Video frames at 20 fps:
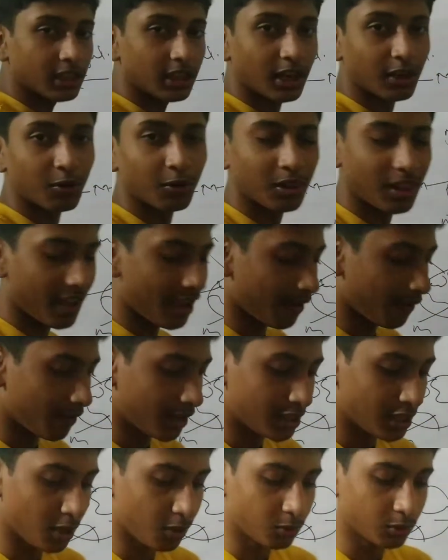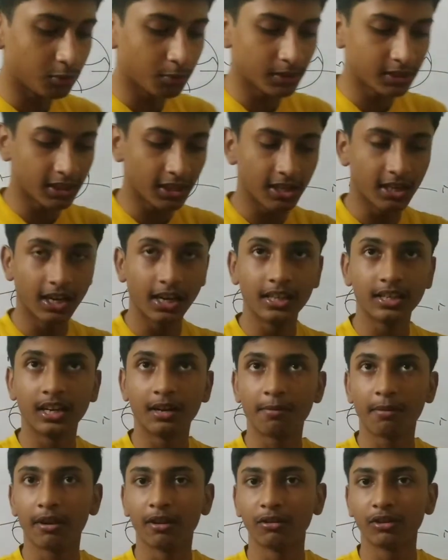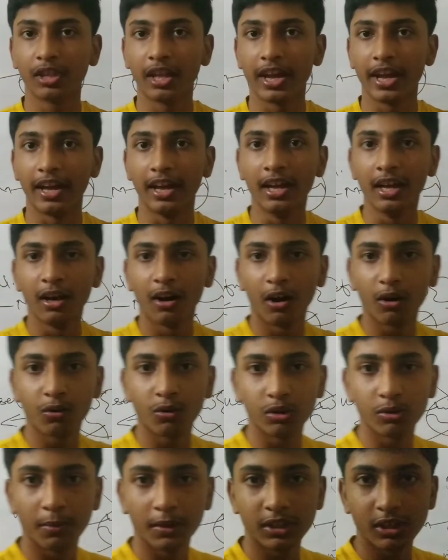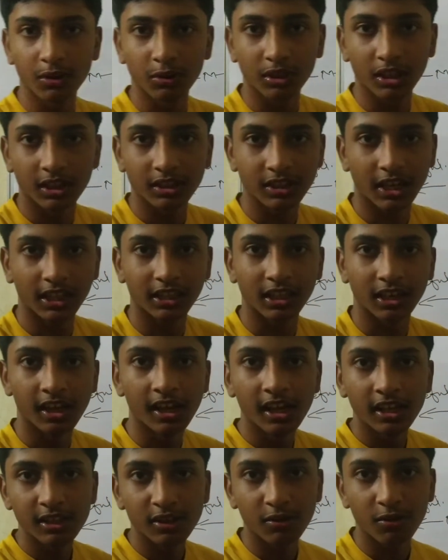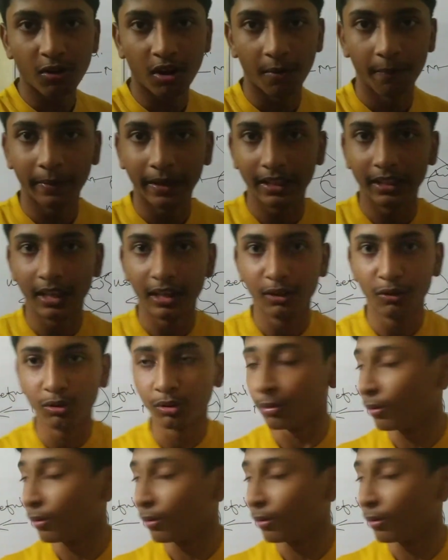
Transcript: होते हैं वैसे ही कुछ बच्चे इंटेलिजेंट भी होते हैं और कुछ बच्चे होते हैं शातिर जिनको हम कहते हैं यूज़फुल